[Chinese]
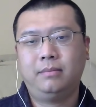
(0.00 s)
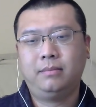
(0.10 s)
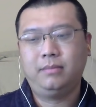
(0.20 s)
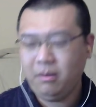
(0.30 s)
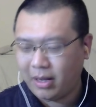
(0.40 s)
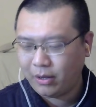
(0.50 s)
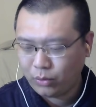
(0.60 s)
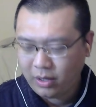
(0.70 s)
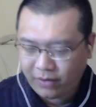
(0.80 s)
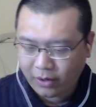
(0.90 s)
你满足了
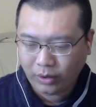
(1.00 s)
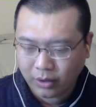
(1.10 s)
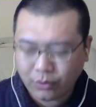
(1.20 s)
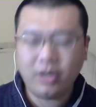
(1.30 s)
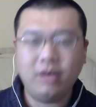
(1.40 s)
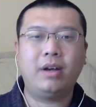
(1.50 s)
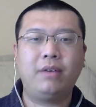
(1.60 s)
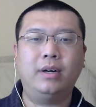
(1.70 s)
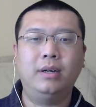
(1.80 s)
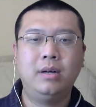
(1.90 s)
一方会得罪另外一
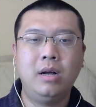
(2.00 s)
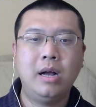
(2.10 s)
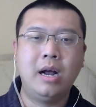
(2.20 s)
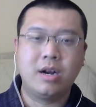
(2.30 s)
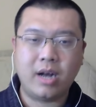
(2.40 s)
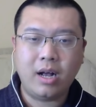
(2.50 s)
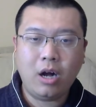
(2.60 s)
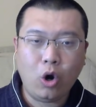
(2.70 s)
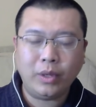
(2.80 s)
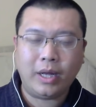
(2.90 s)
方，然
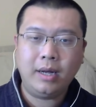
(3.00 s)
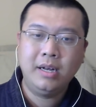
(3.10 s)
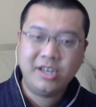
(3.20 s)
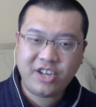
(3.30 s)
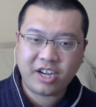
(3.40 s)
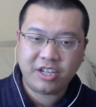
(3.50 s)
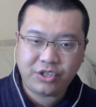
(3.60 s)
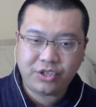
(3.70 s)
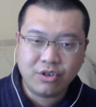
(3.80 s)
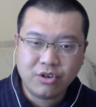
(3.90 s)
后呢，这个
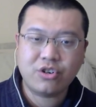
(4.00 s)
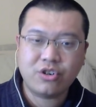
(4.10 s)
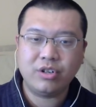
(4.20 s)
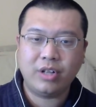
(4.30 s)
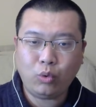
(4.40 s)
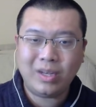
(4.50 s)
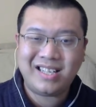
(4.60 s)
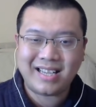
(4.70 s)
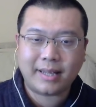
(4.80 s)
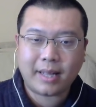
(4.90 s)
形势呢对
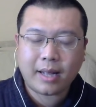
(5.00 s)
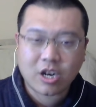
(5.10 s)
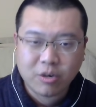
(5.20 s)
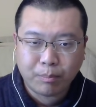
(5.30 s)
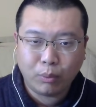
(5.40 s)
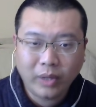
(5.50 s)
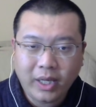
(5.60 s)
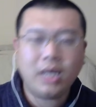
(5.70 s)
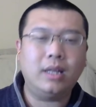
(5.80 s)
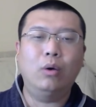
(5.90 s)
加拿大是不
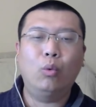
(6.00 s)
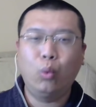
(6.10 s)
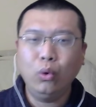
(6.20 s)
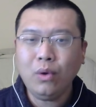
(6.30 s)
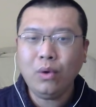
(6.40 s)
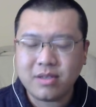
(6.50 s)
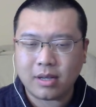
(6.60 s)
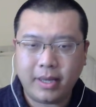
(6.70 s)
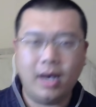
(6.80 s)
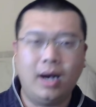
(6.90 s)
利的。无论怎
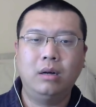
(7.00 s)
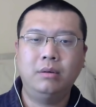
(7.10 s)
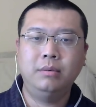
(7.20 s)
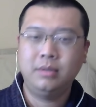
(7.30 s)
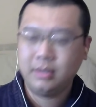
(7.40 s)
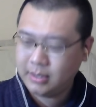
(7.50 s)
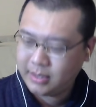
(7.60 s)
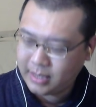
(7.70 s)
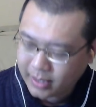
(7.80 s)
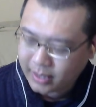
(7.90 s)
么样，
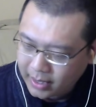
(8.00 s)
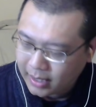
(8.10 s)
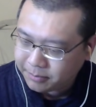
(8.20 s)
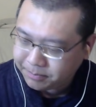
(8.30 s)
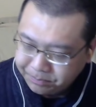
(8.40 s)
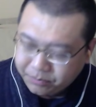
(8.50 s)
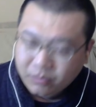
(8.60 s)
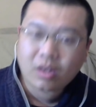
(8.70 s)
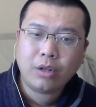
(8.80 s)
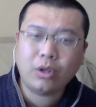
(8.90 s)
加拿大
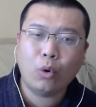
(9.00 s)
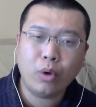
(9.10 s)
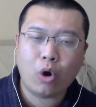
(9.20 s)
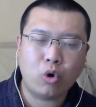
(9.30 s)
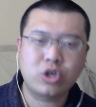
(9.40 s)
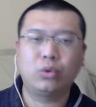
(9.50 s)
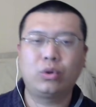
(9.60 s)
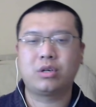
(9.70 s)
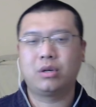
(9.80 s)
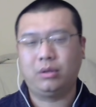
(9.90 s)
都要受到
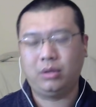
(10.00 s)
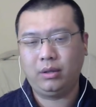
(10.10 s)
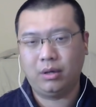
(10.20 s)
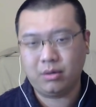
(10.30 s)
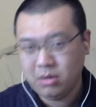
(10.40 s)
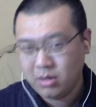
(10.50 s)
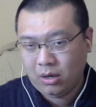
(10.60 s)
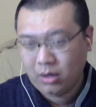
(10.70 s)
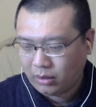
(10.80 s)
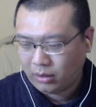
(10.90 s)
的的
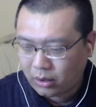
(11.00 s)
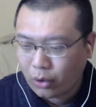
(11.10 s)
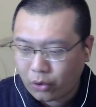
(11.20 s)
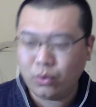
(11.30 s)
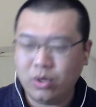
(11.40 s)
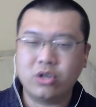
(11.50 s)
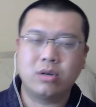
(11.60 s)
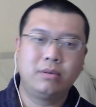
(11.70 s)
都要损失。